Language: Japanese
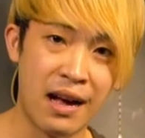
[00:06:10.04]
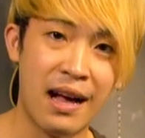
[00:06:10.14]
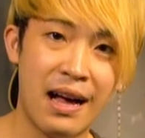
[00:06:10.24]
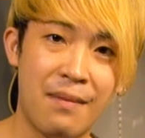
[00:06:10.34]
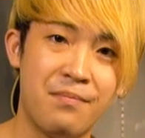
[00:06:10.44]
か
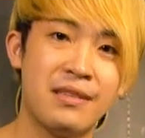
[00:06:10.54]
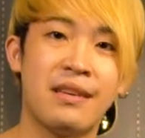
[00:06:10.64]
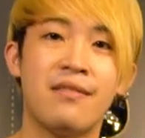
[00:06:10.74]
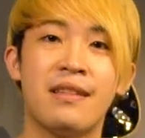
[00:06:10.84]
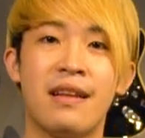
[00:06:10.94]
アップし
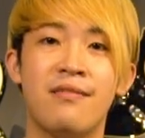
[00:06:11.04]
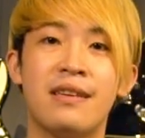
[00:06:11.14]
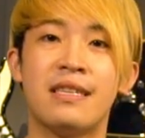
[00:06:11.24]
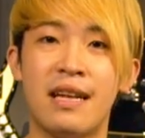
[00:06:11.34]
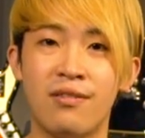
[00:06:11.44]
てくれたら
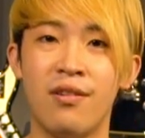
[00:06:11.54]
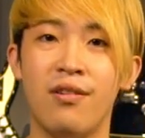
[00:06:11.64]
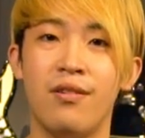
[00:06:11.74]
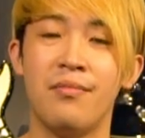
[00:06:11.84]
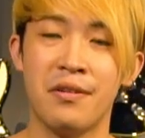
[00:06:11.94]
嬉しいなと
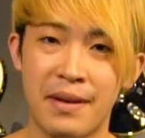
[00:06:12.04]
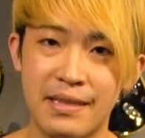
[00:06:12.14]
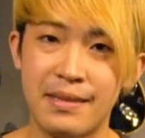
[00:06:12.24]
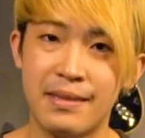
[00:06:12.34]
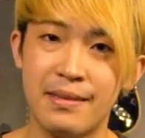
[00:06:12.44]
思いま
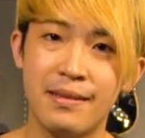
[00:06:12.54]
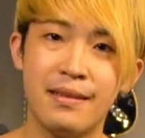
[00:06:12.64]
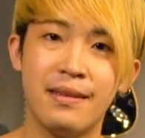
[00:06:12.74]
す